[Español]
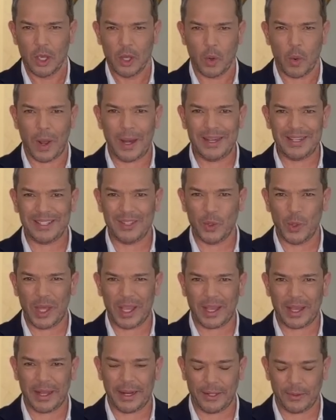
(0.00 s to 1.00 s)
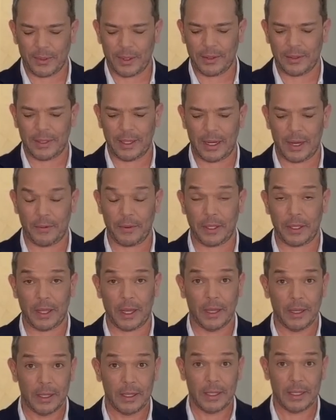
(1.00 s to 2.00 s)
¿Cuál es tu decreto ante la vida?
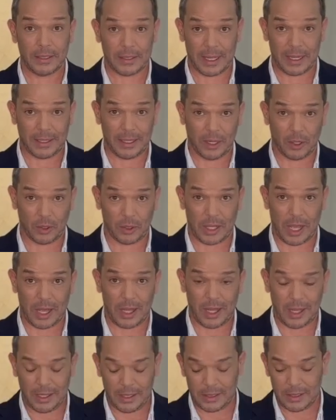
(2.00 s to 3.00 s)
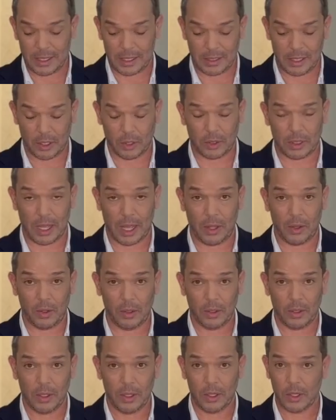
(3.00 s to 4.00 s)
¿Estás derrotada? ¿Estás
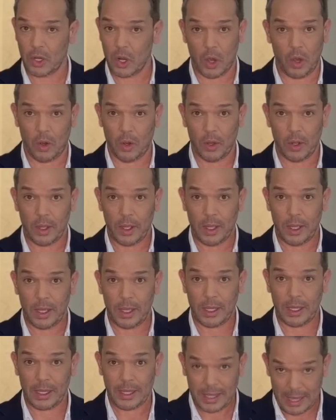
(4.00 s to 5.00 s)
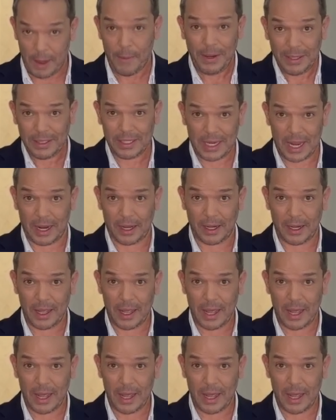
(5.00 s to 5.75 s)
derrotado? No, hay eh, que avanzar,